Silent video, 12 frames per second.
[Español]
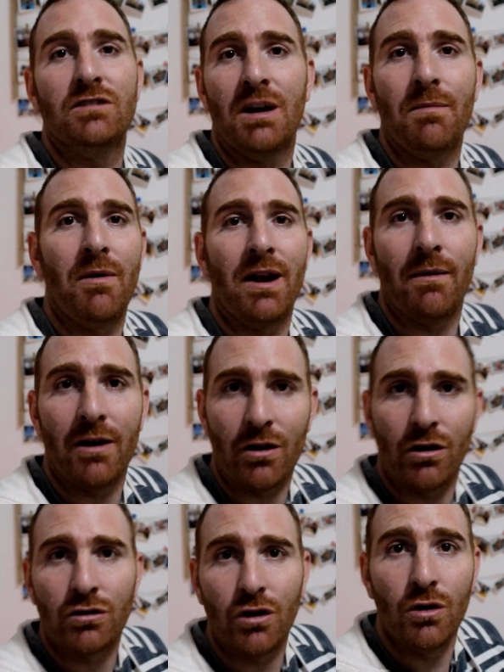ya me van a ver
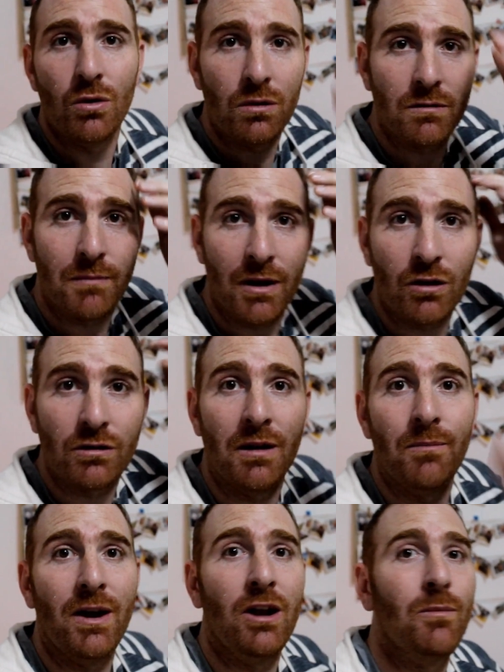con otro look, me corté
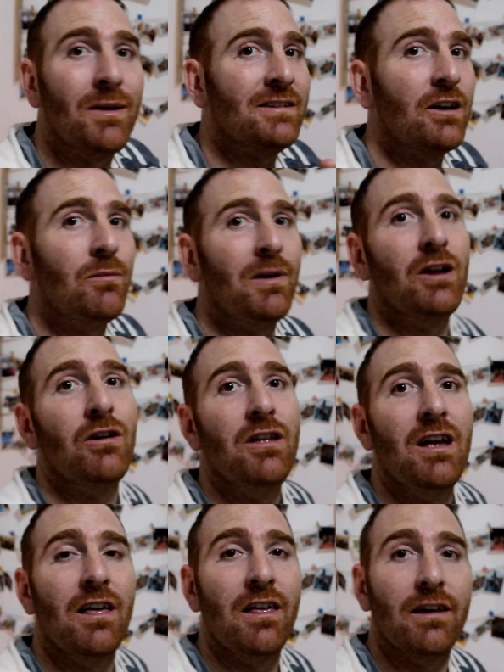el pelo, pasaron varios
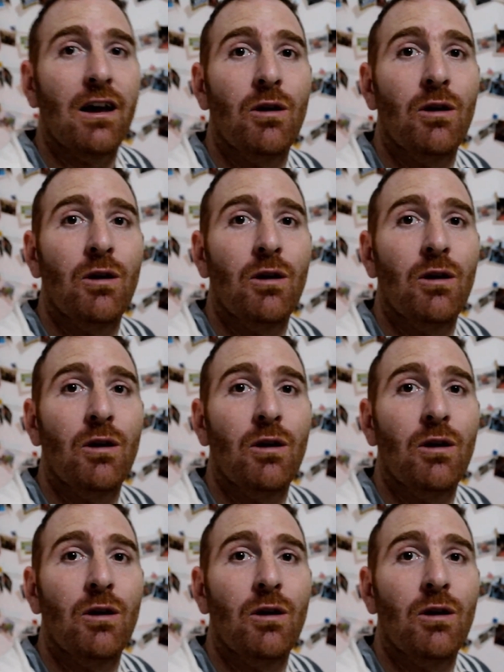días desde que